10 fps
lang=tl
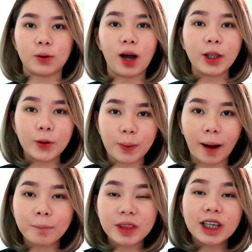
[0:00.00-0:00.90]
Kung ano
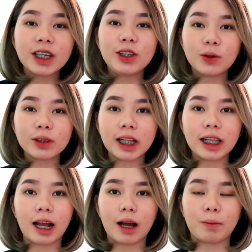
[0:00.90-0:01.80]
ba yung
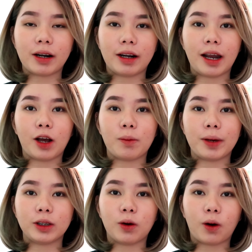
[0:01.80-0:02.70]
talagang
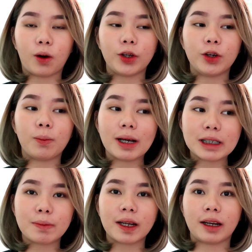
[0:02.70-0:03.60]
marirecommend ko or yung
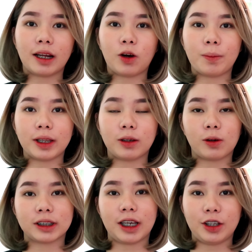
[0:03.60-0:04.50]
mas marirecommend
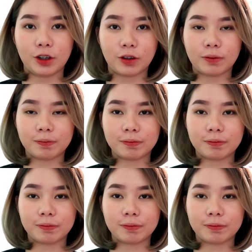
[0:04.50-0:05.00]
ko sa inyo.